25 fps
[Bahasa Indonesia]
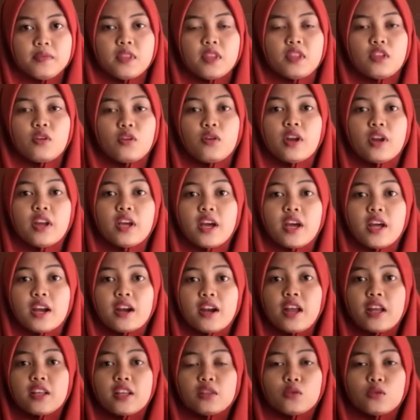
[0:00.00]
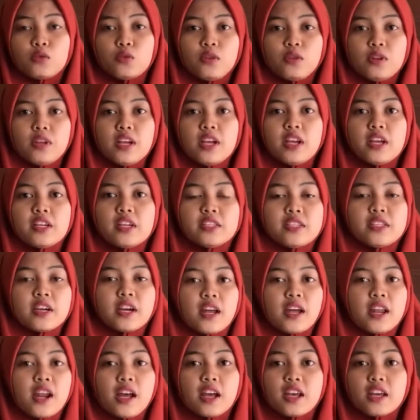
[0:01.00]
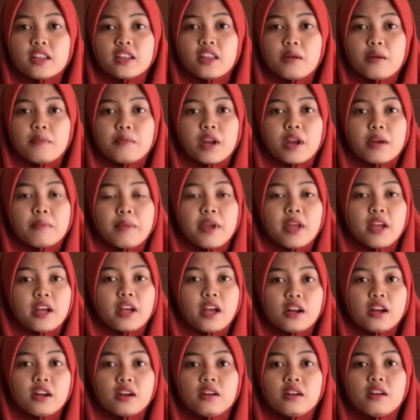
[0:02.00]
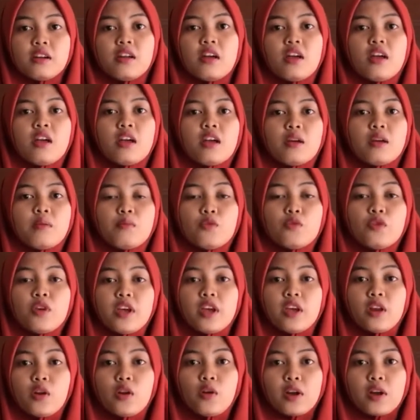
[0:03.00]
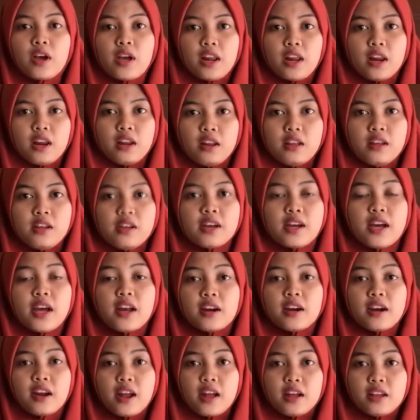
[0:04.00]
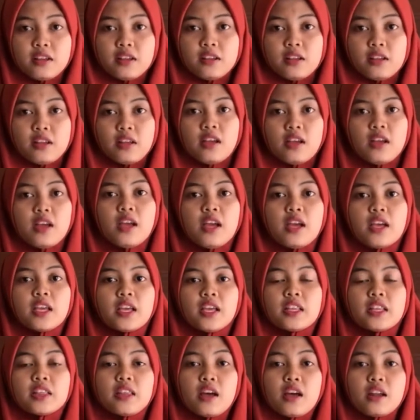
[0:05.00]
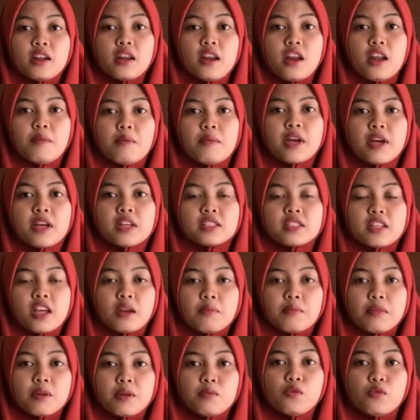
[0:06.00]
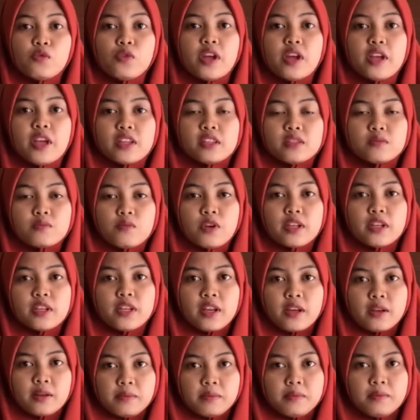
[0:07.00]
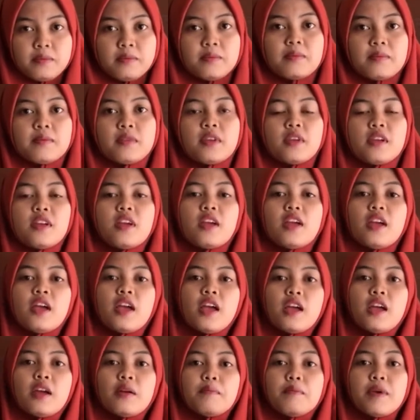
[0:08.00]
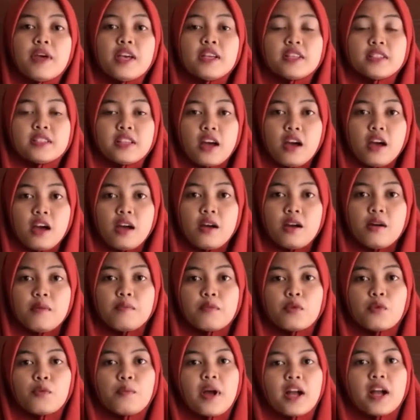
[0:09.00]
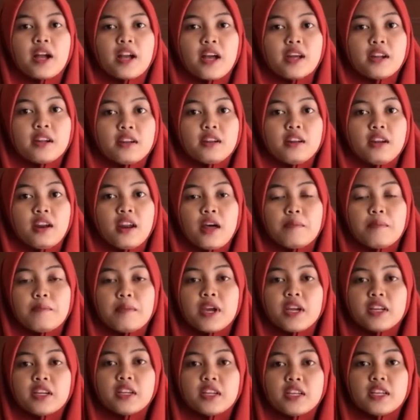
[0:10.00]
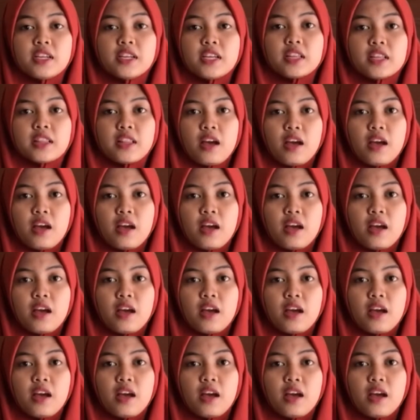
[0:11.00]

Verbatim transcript: Oleh karena itu, janganlah kita meremehkan budaya lokal, karena kita adalah bangsa yang berbudaya semuanya. Bahasa merupakan lambang diri kita.